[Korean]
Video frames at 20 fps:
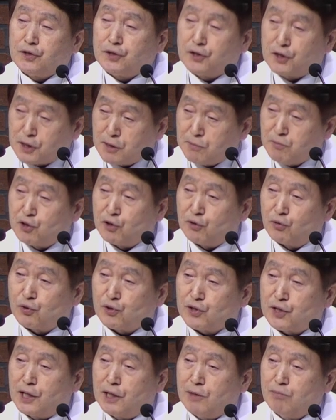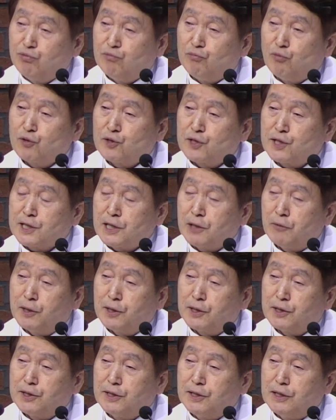전임 전도사 부목사
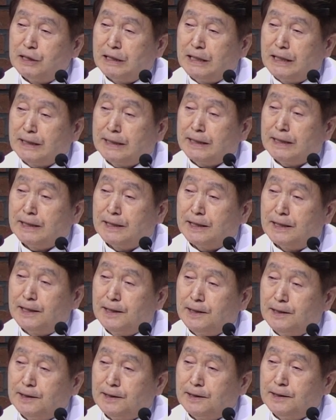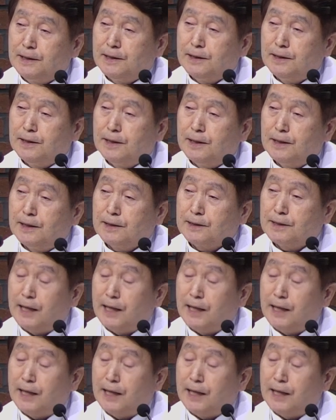생활을 하다가 어,